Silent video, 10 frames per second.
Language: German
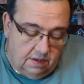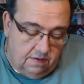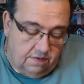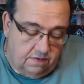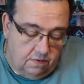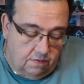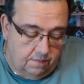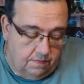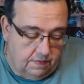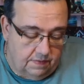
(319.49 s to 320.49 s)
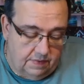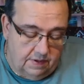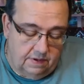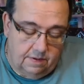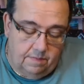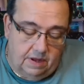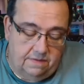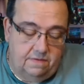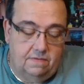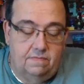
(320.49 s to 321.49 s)
So, ähm, ach
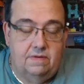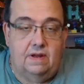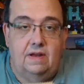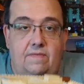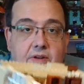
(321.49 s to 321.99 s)
so, da haben wir